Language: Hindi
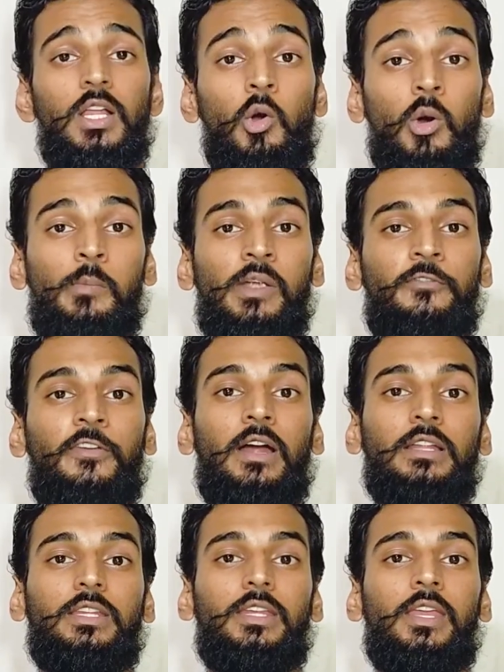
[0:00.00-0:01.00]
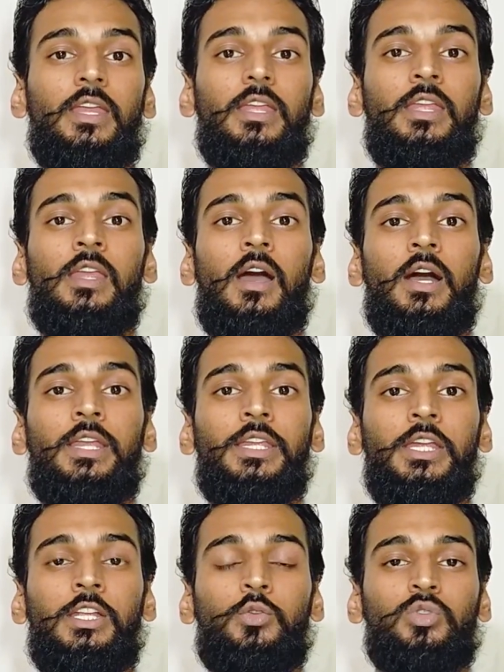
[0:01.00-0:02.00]
गवर्नमेंट फिर आती है ई आई
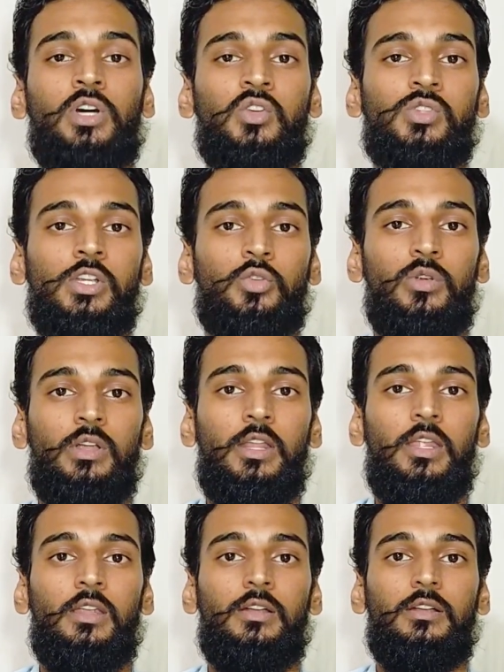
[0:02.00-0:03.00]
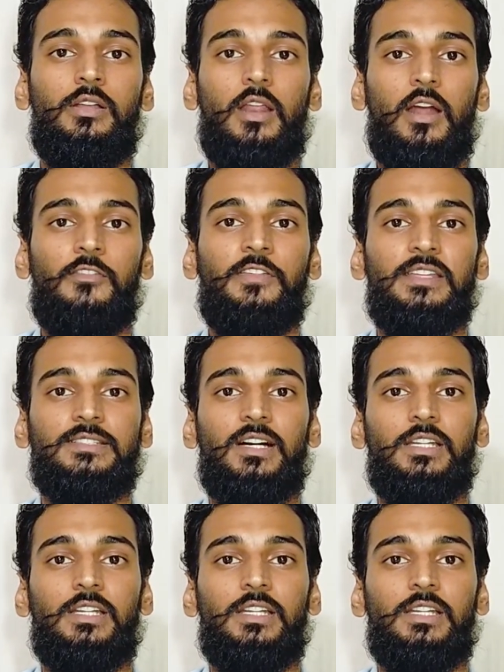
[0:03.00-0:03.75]
ए टू ड्राफ्ट के